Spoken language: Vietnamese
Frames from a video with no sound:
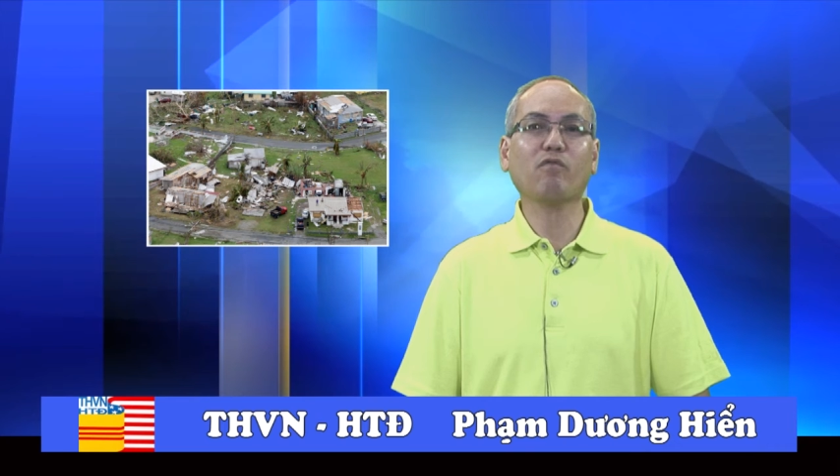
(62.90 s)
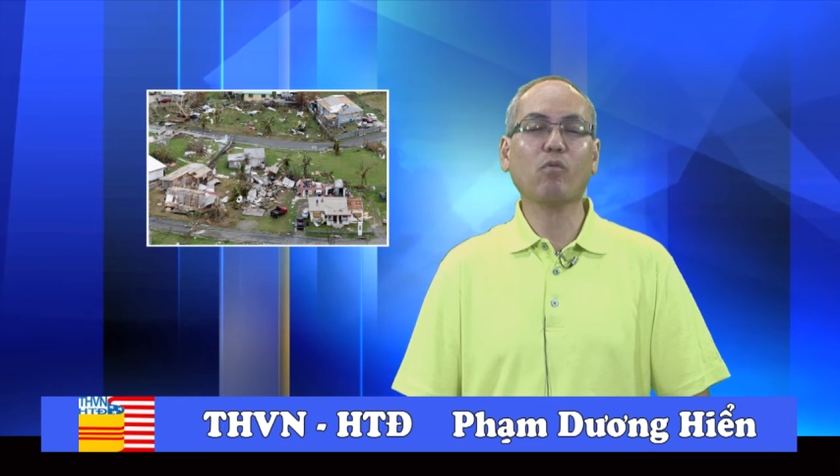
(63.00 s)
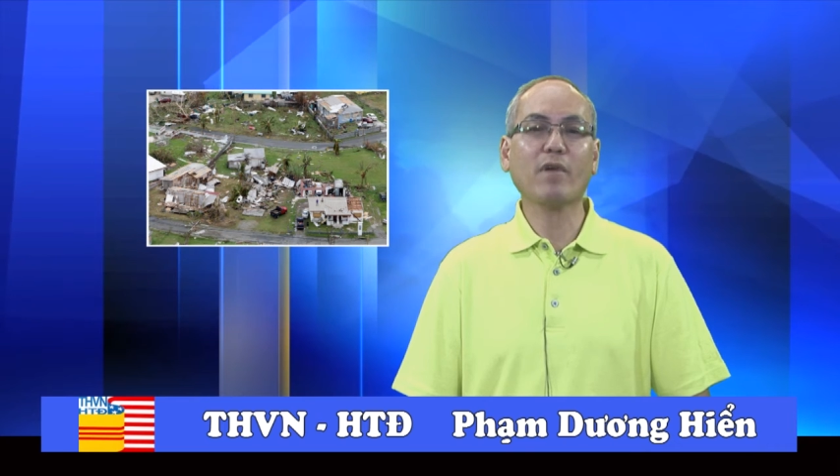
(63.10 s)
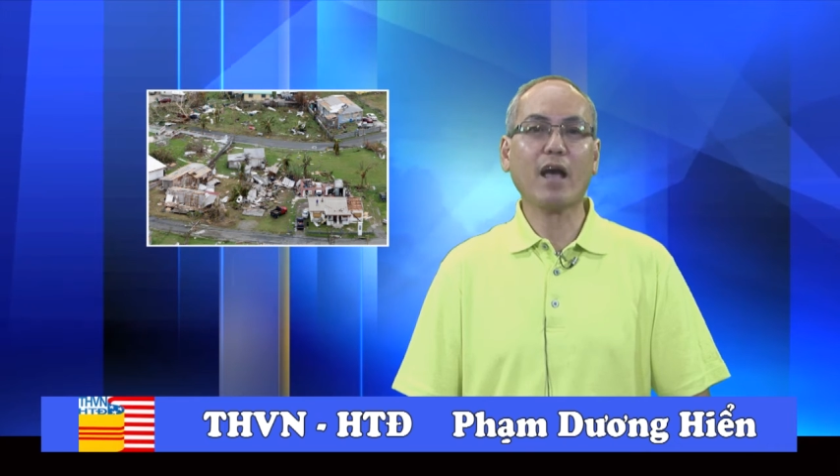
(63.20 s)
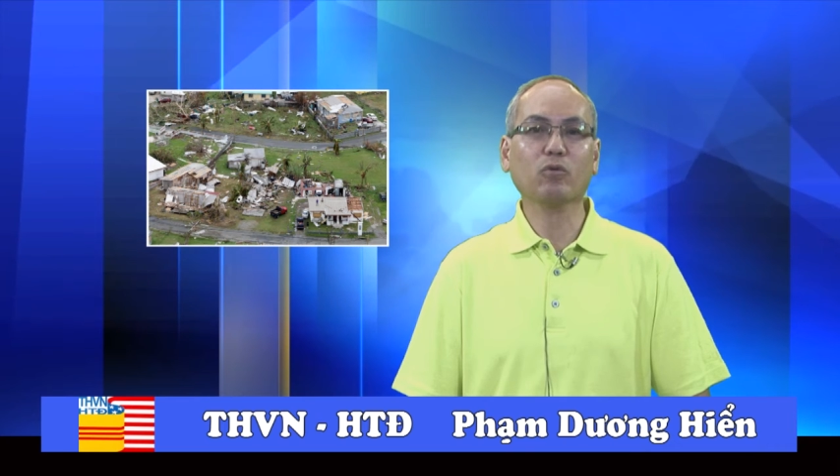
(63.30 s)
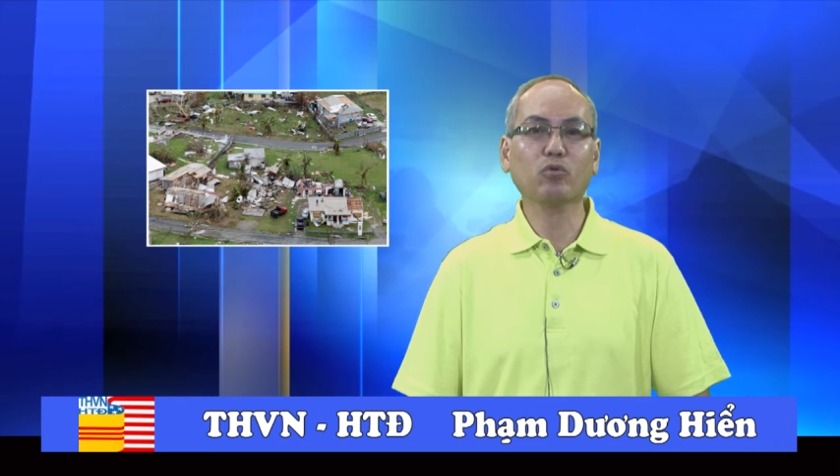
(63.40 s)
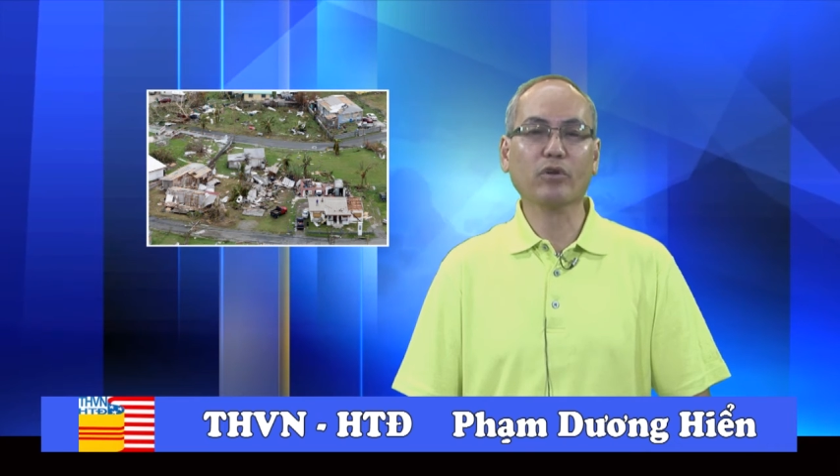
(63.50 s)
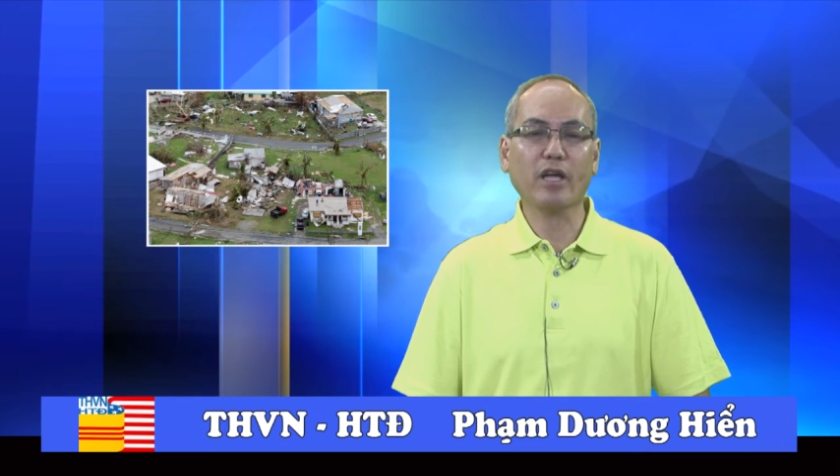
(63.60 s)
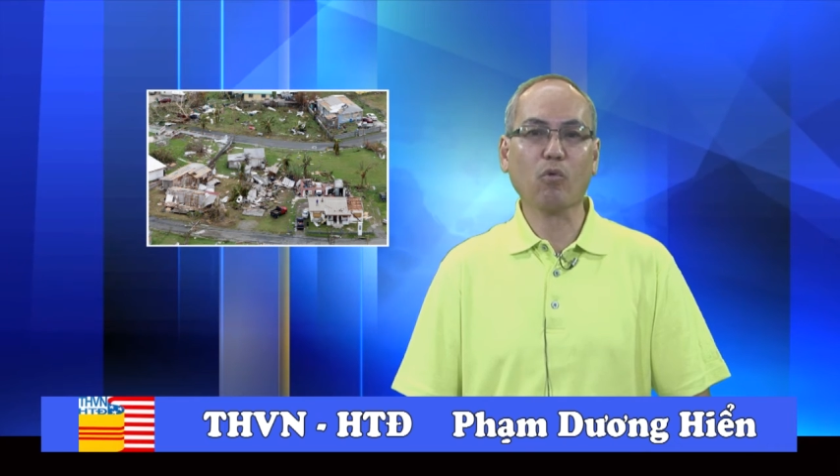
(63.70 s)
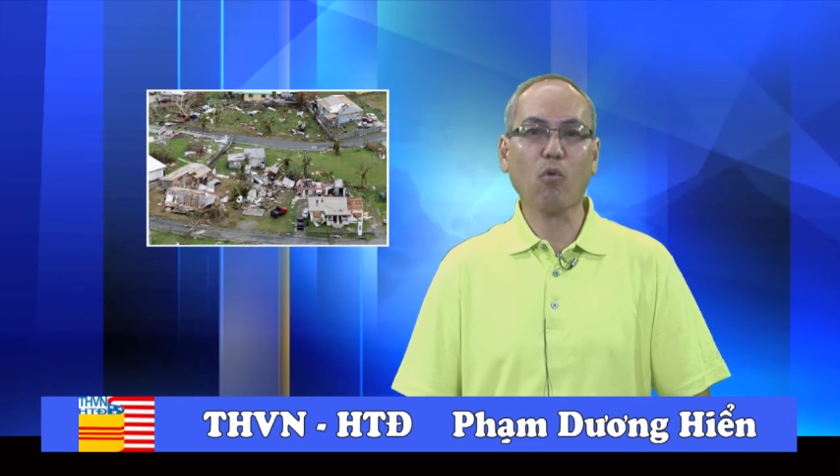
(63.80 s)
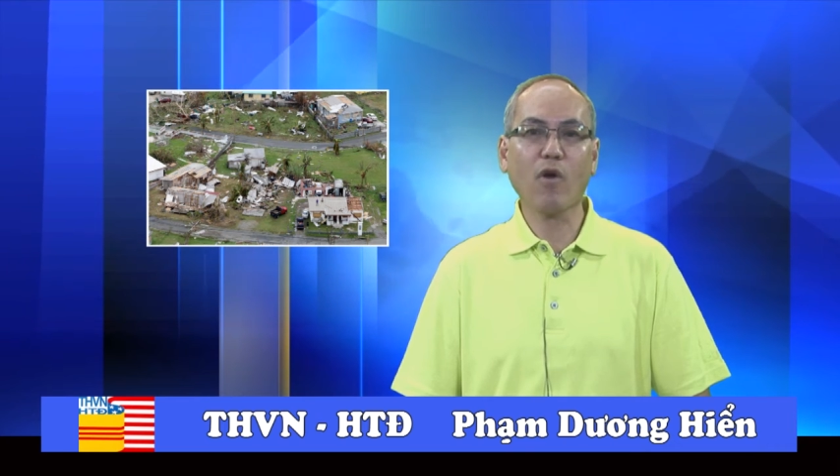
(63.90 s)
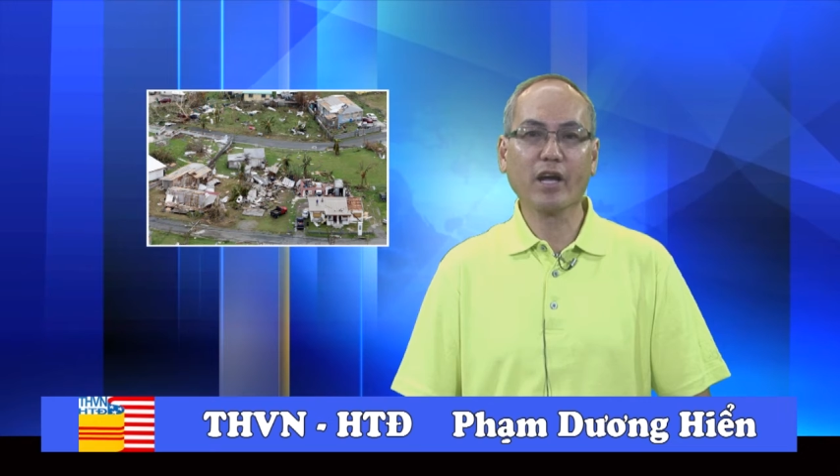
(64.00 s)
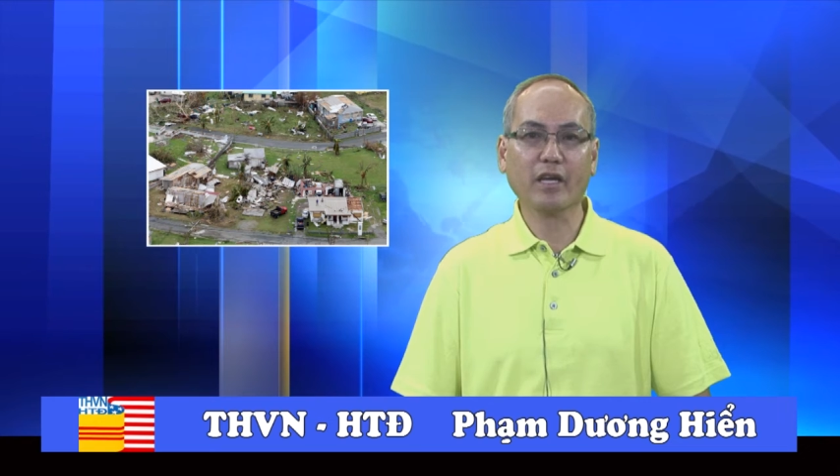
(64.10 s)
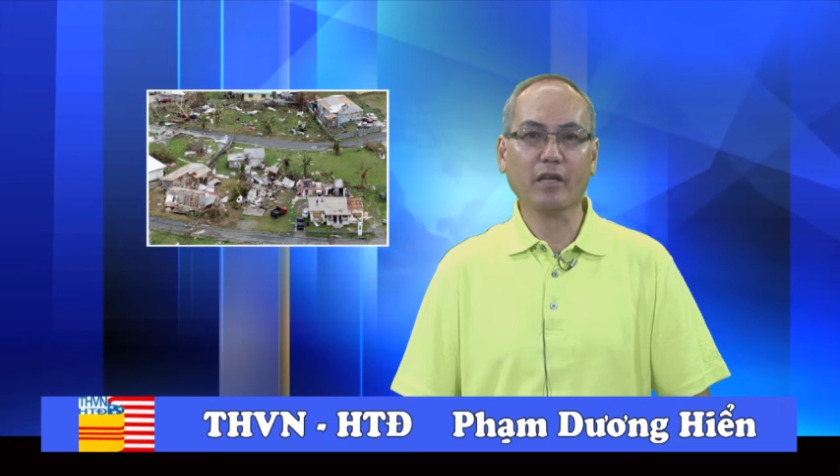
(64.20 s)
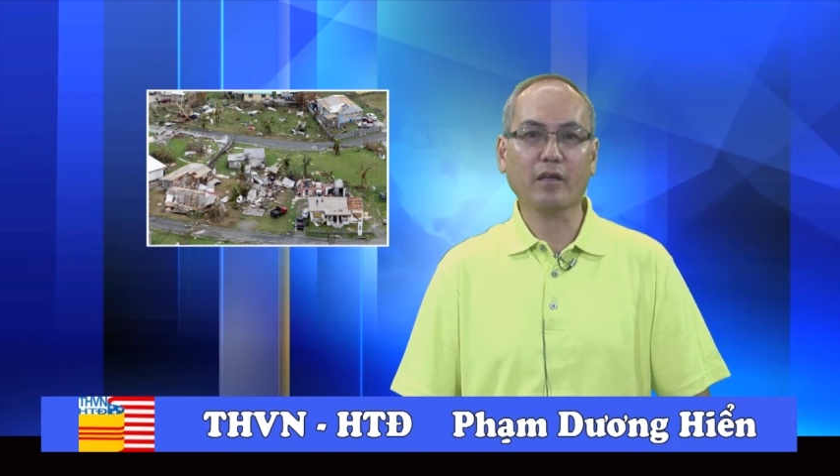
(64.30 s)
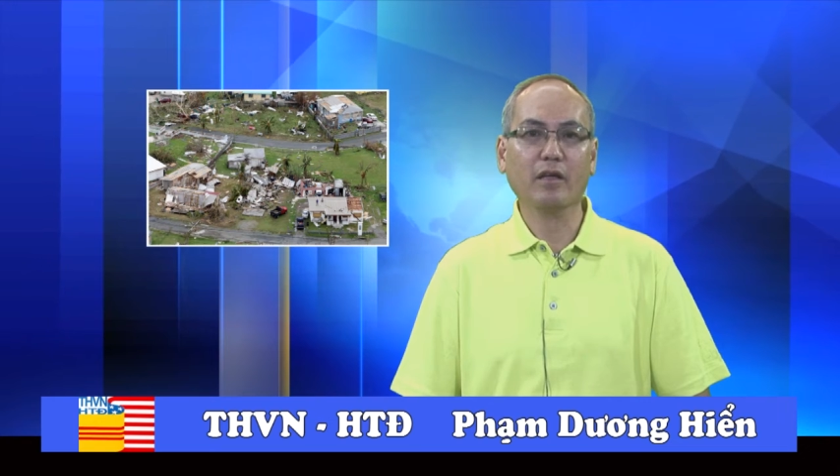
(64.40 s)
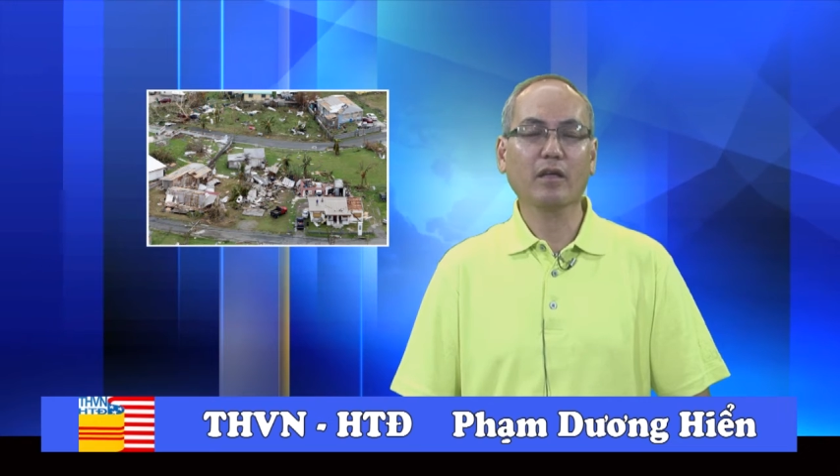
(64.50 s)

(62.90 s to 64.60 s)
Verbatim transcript: và vùng đảo thuộc địa của Hoa Kỳ.